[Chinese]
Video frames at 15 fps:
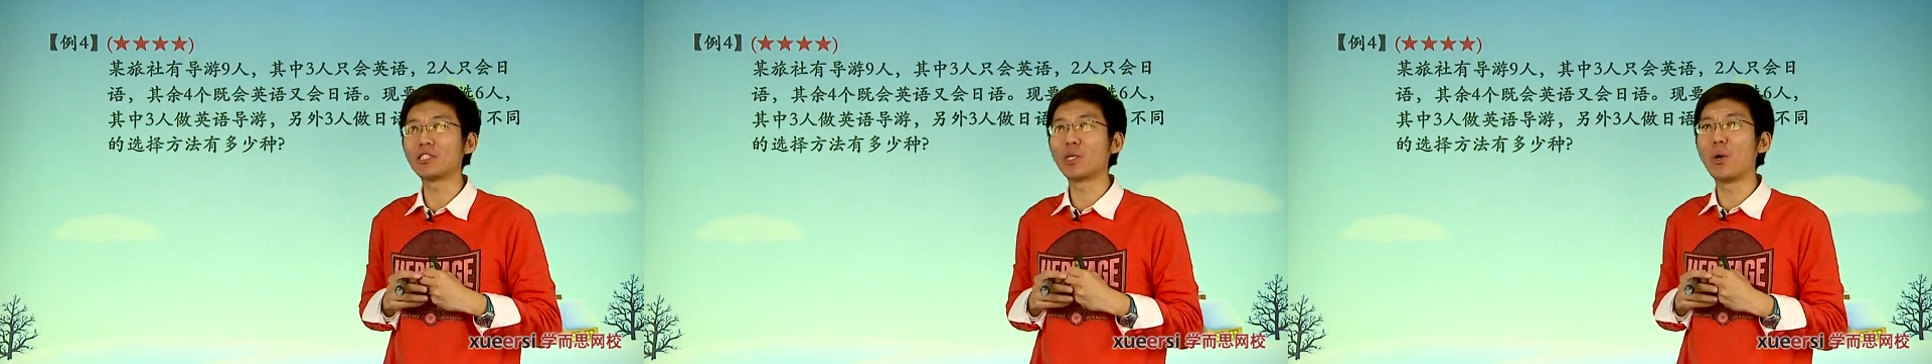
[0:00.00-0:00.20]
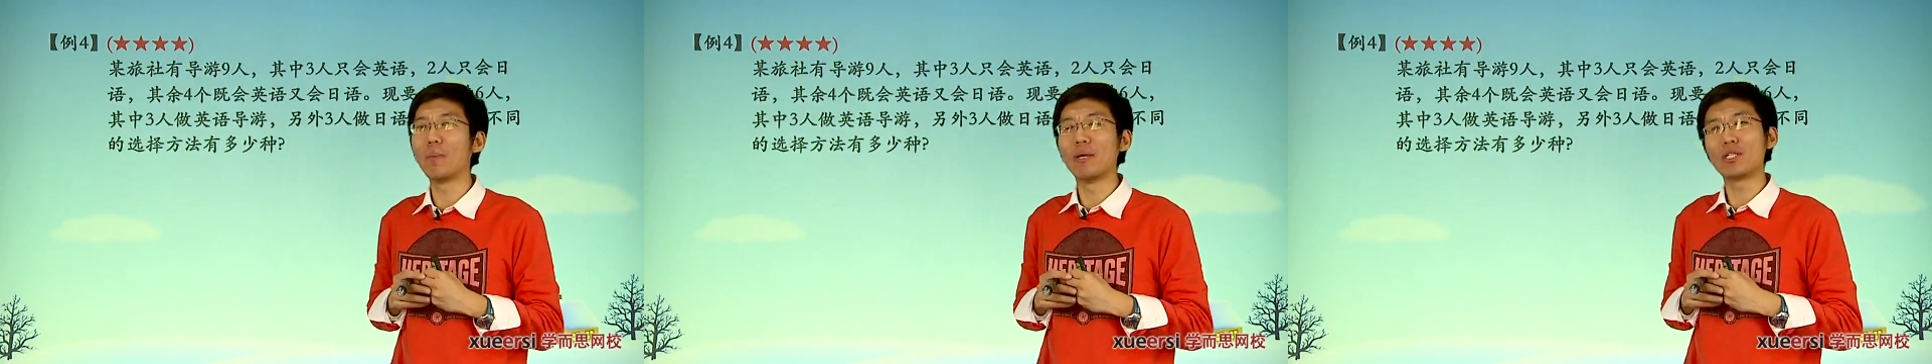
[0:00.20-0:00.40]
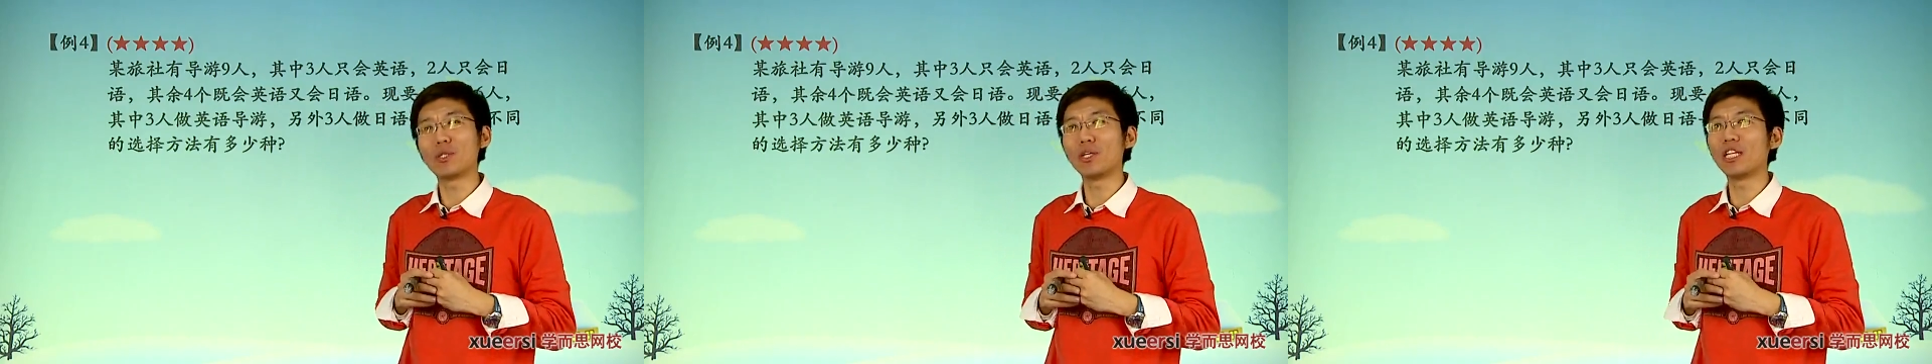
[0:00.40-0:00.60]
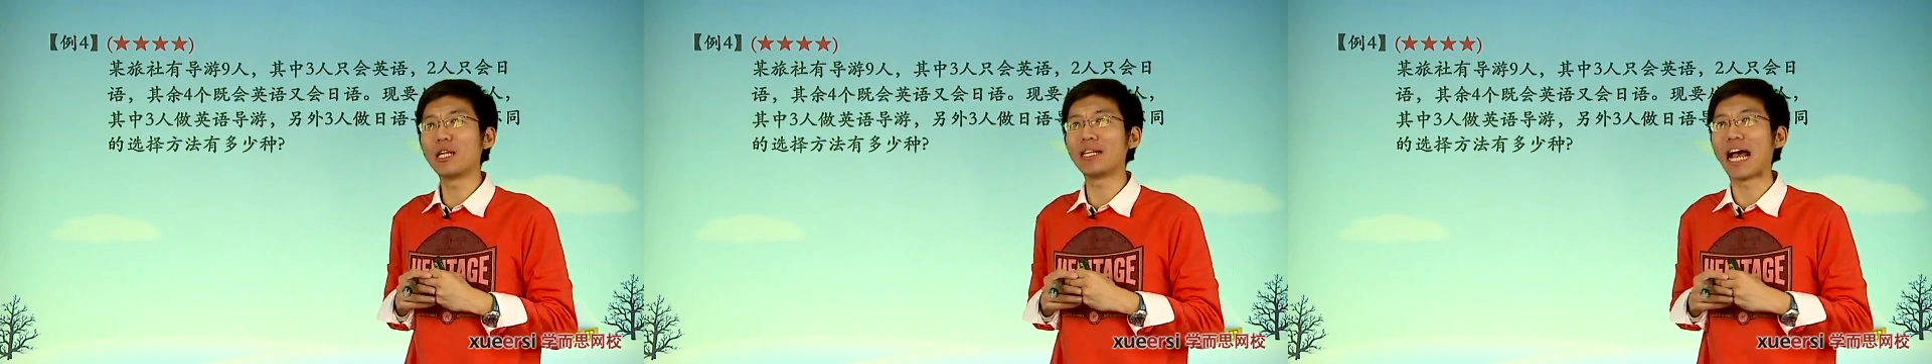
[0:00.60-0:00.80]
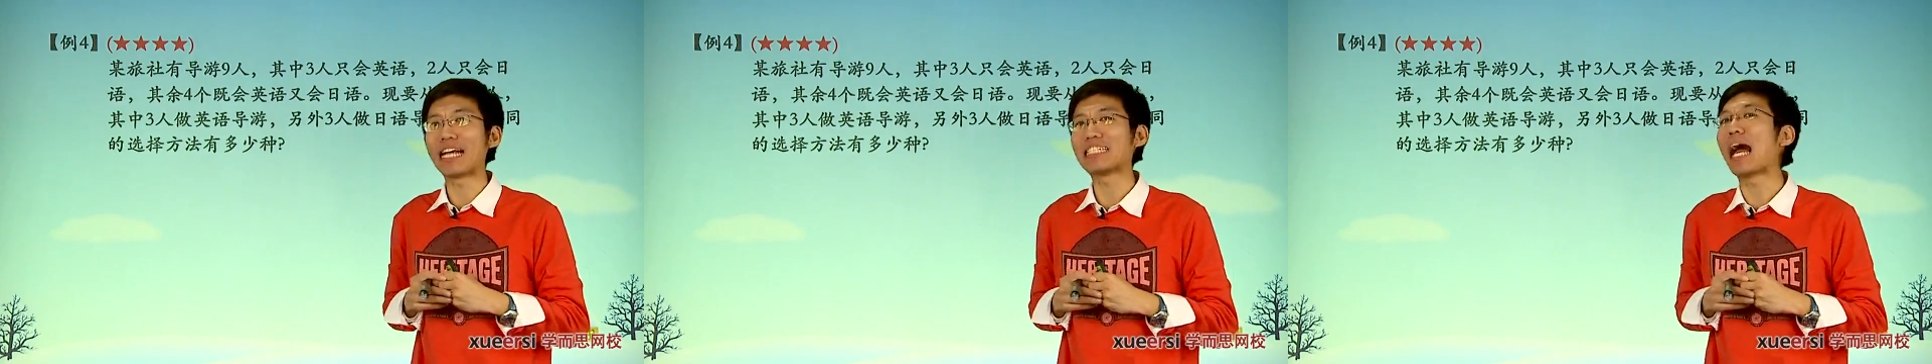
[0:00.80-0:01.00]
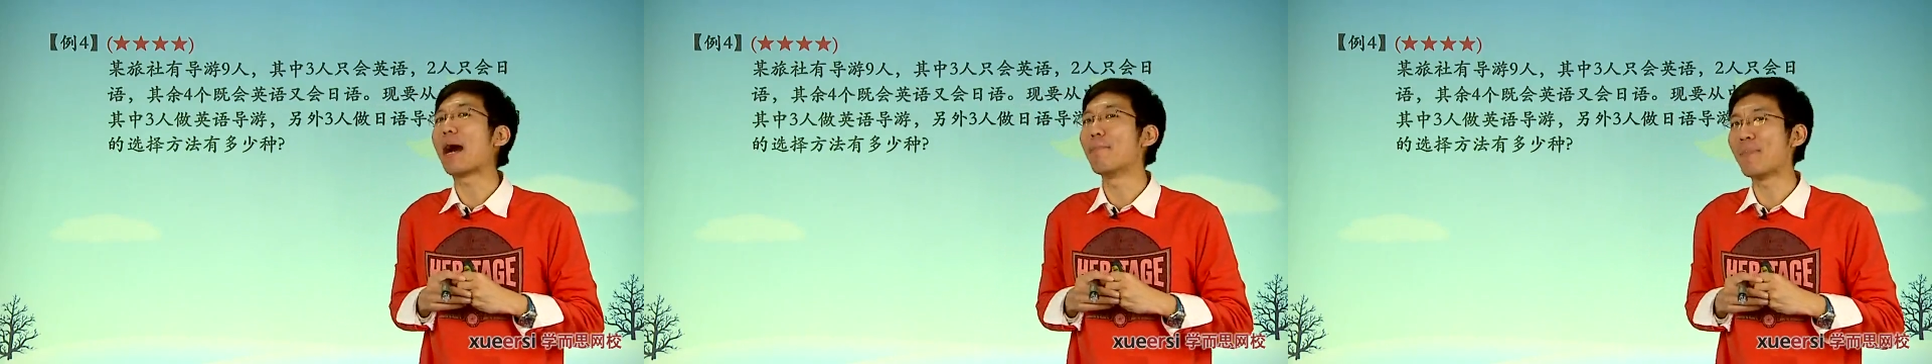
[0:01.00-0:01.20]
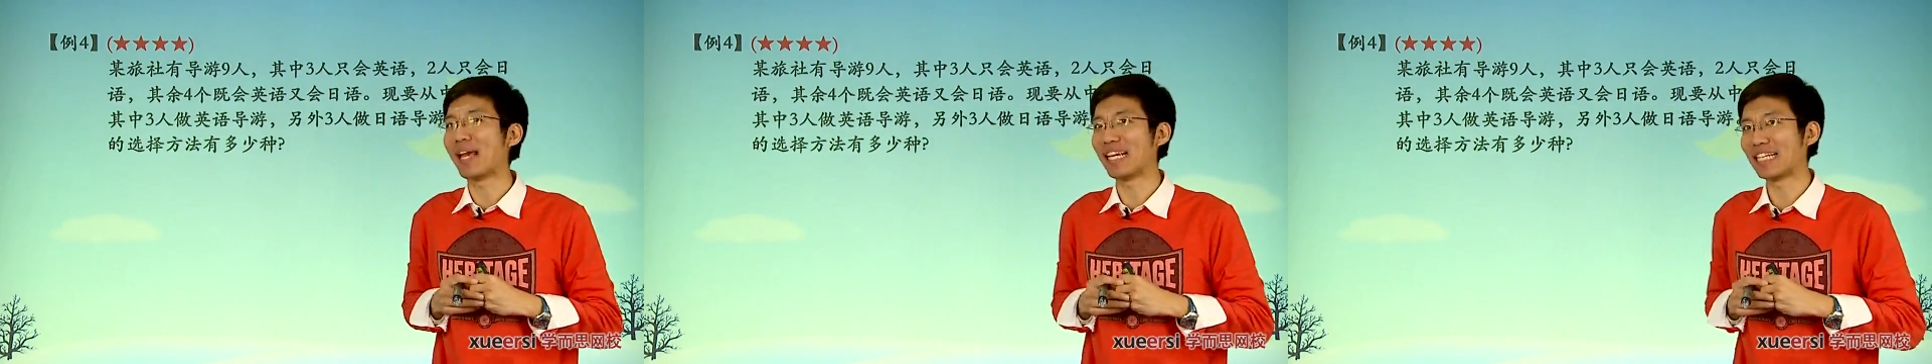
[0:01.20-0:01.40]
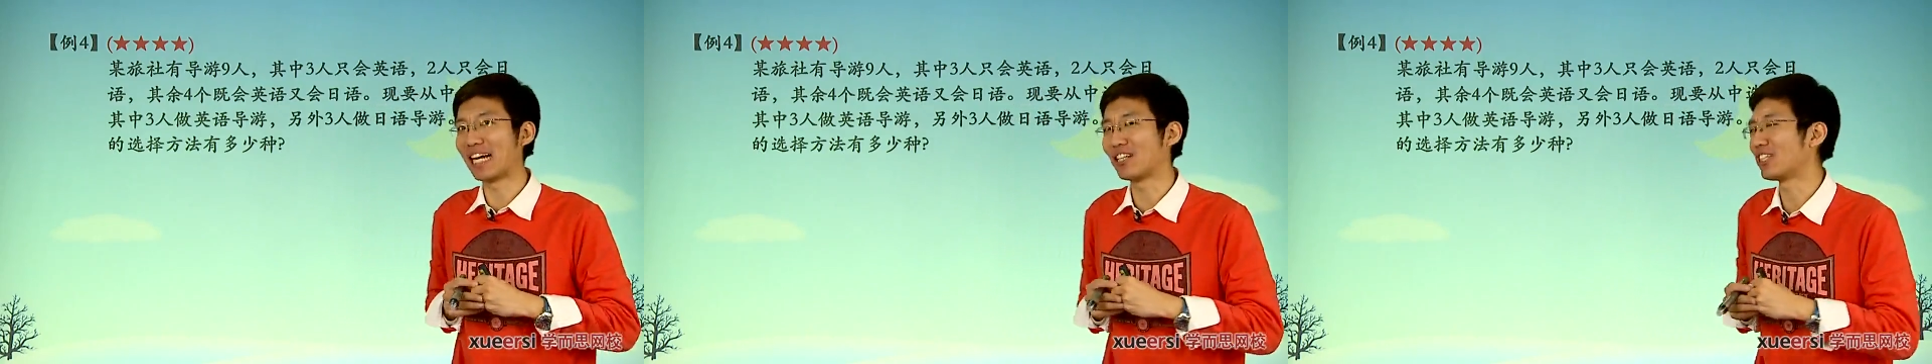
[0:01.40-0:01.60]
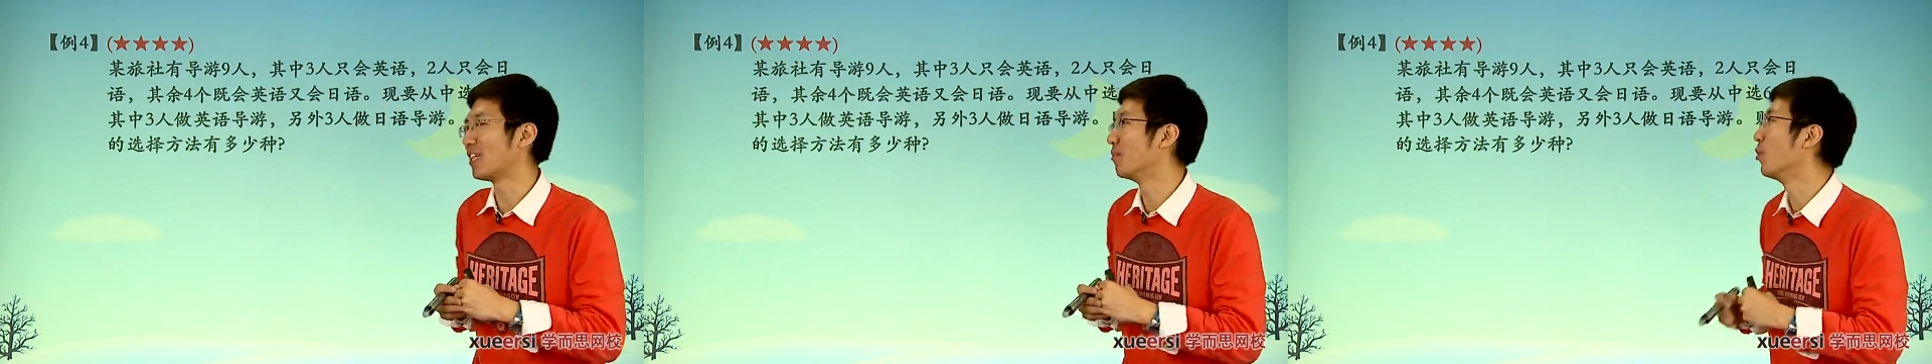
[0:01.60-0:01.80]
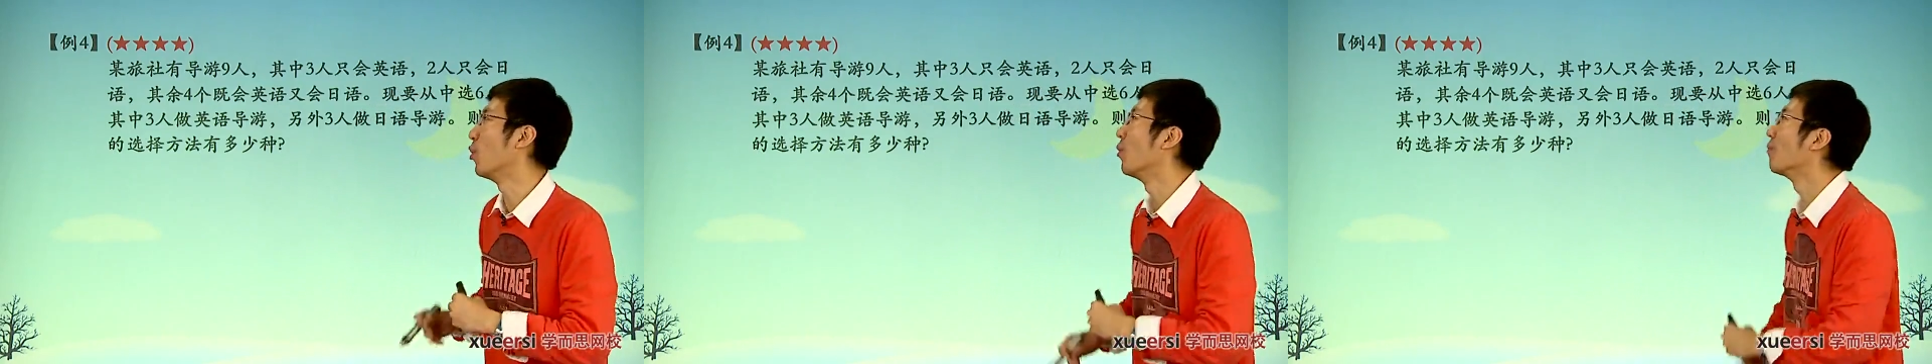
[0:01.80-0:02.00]
证我们顺利的拿下每一道题
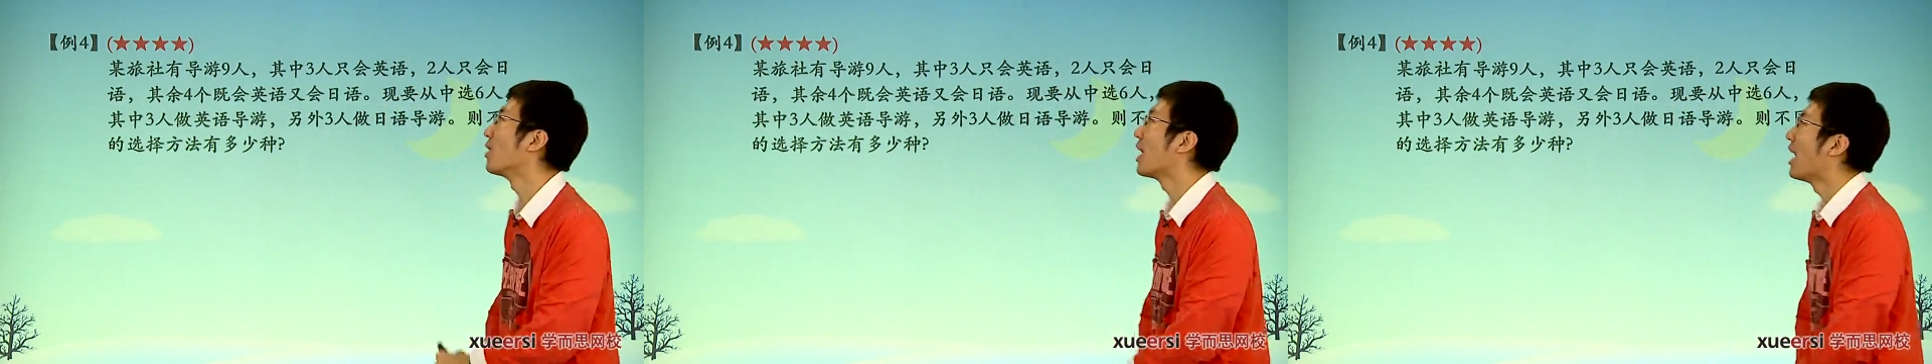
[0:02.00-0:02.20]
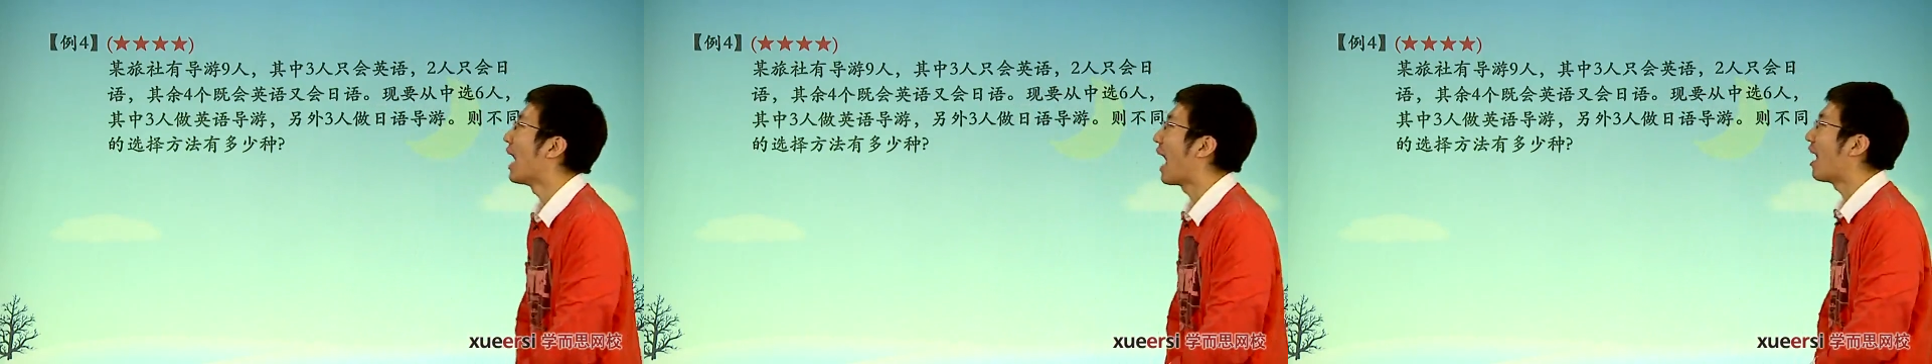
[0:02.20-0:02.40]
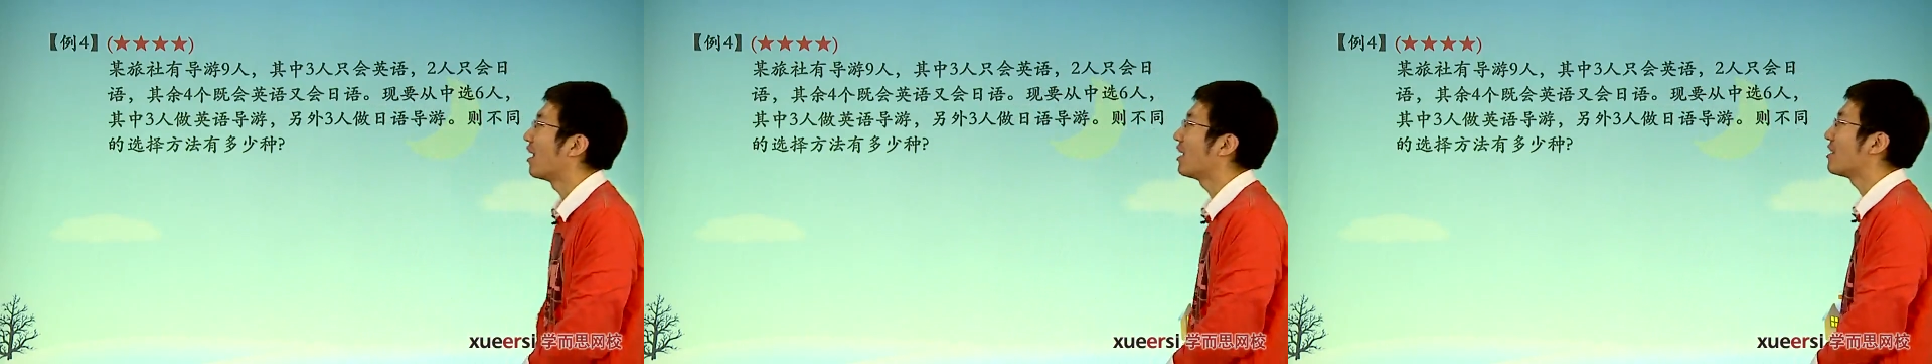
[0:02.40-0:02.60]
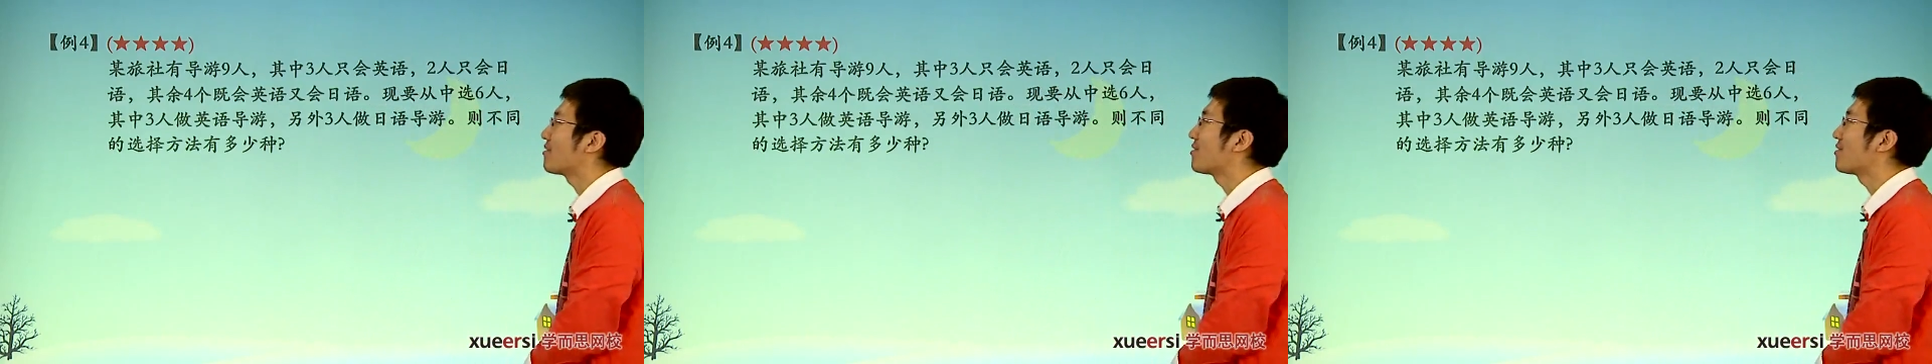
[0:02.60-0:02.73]
目。好，例